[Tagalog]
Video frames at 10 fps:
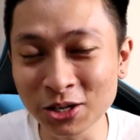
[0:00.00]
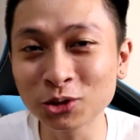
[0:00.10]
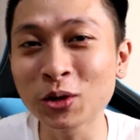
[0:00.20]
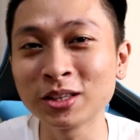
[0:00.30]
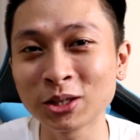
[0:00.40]

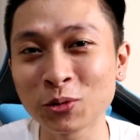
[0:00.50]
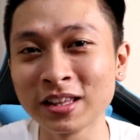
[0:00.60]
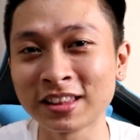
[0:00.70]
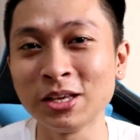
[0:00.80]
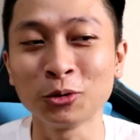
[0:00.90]
ngayong
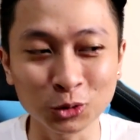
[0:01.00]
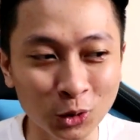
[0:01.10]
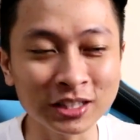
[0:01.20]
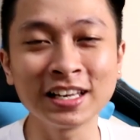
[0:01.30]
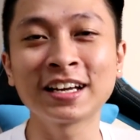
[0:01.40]
2020, yung
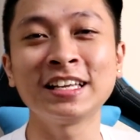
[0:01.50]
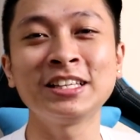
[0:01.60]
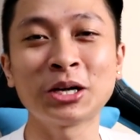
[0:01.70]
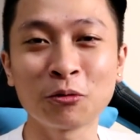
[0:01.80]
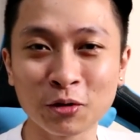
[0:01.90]
total ng
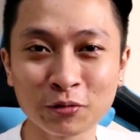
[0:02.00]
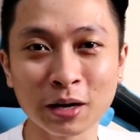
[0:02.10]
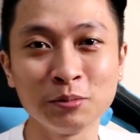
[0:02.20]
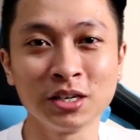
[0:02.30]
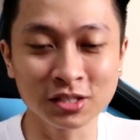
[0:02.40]
kinita ko for
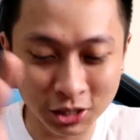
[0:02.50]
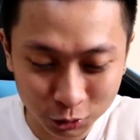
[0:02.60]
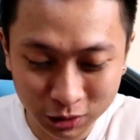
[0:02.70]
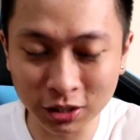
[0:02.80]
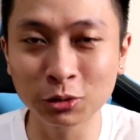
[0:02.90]
5 years,
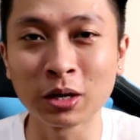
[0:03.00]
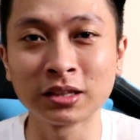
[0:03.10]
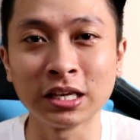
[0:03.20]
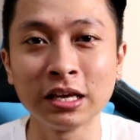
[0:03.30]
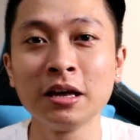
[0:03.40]
ngayong
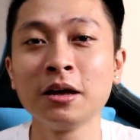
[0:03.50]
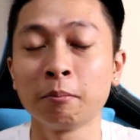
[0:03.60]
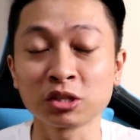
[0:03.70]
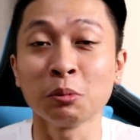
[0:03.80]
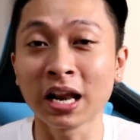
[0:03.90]
2020,
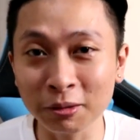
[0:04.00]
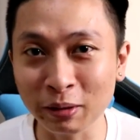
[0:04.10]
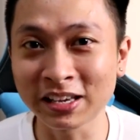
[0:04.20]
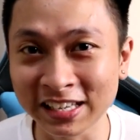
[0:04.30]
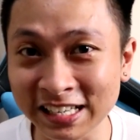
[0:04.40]
mas malaki
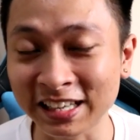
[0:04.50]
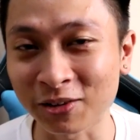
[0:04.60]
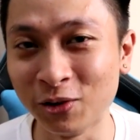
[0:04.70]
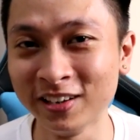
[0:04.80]
pa yung kinita ko.